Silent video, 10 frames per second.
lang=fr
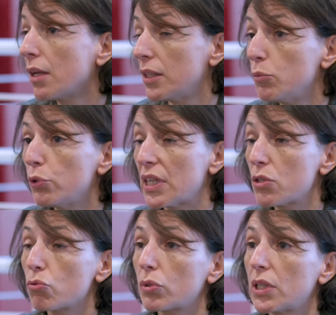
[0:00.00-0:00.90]
Des
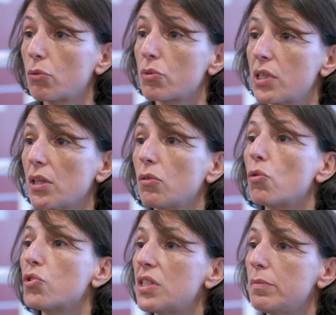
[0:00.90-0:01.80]
mutations qui concernent
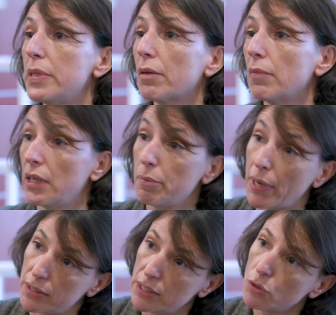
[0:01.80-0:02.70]
aussi bien les
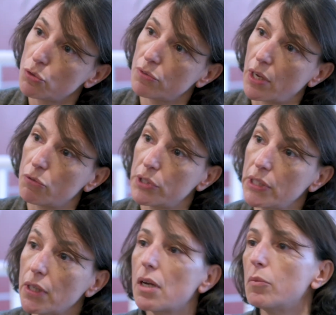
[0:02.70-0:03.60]
pratiques, on va y
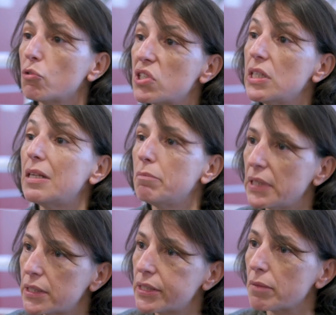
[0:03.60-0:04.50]
revenir, mais aussi les
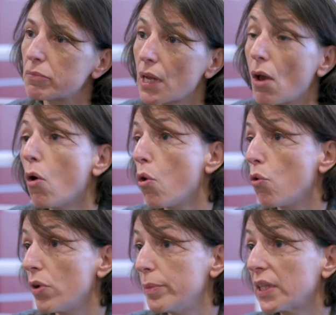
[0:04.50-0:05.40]
métiers.
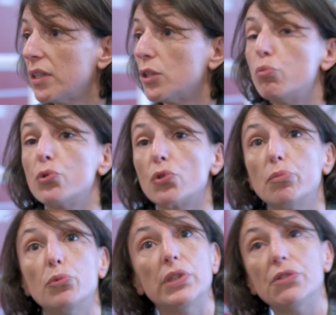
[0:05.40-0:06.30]
On voit bien qu'il est de plus en
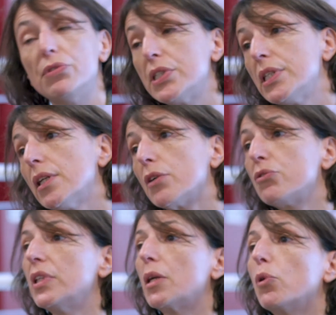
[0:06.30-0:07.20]
plus difficile hein,
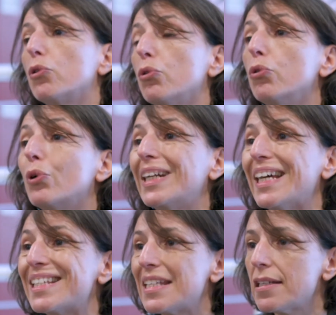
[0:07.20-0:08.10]
finalement de, de,
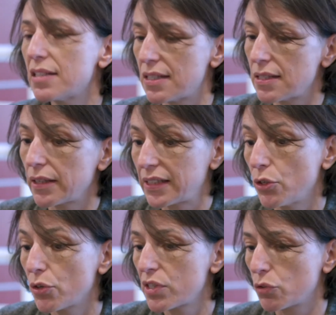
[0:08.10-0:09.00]
classer ces
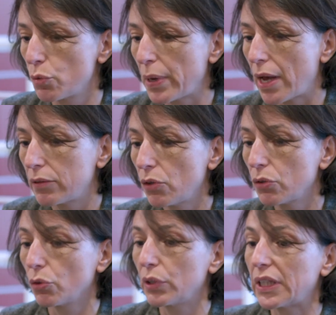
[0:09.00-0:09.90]
acteurs, ces
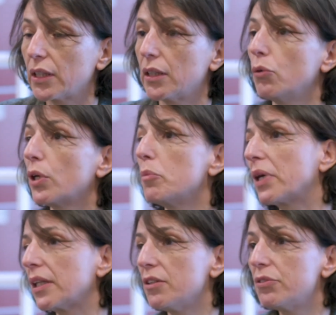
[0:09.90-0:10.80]
opérateurs dans des catégories
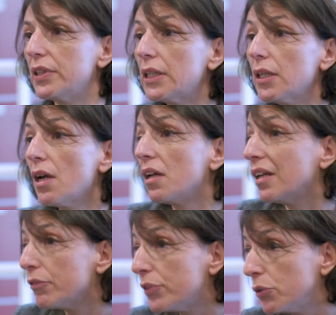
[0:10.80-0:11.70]
prédéfinies,
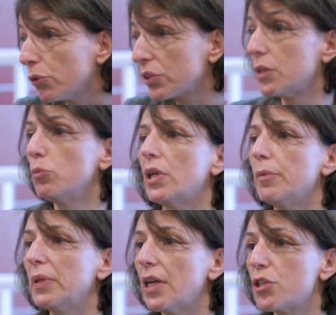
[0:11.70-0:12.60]
la figure type de
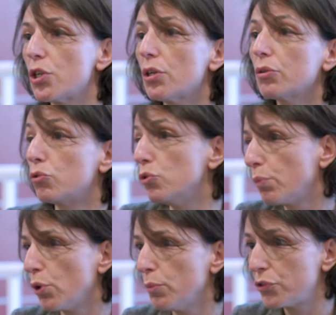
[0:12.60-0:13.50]
l'aménageur, du
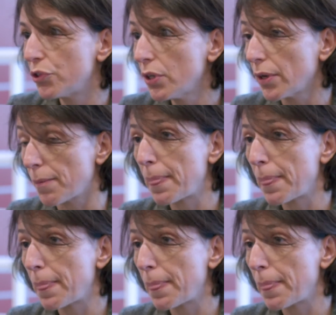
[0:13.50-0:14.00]
promoteur.